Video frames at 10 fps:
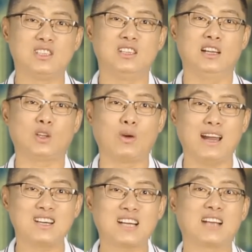己人都是
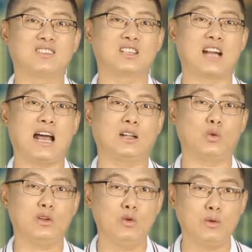能杀则杀，
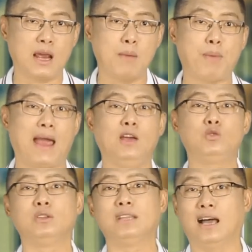对于这个白
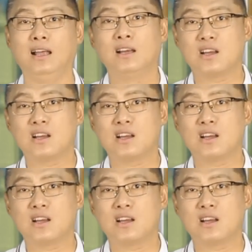军呢，